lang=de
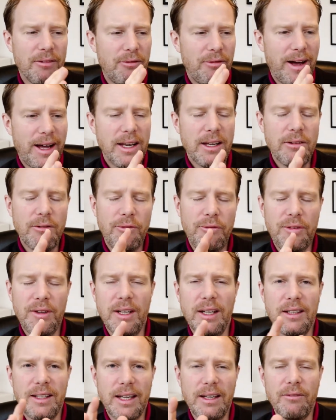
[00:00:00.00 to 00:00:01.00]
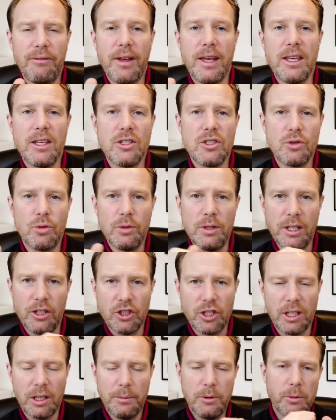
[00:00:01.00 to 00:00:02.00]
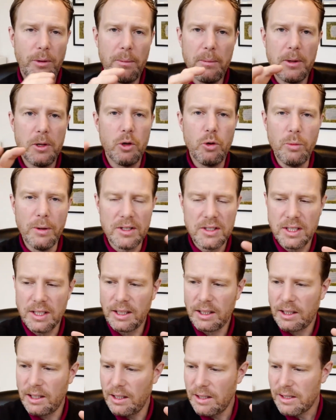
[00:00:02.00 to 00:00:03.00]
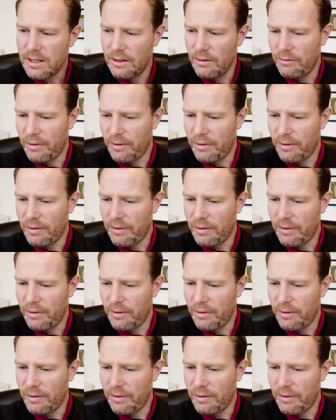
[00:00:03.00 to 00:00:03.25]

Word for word: wann findet denn welches Turnier statt, damit du überhaupt mal eine Übersicht kriegst,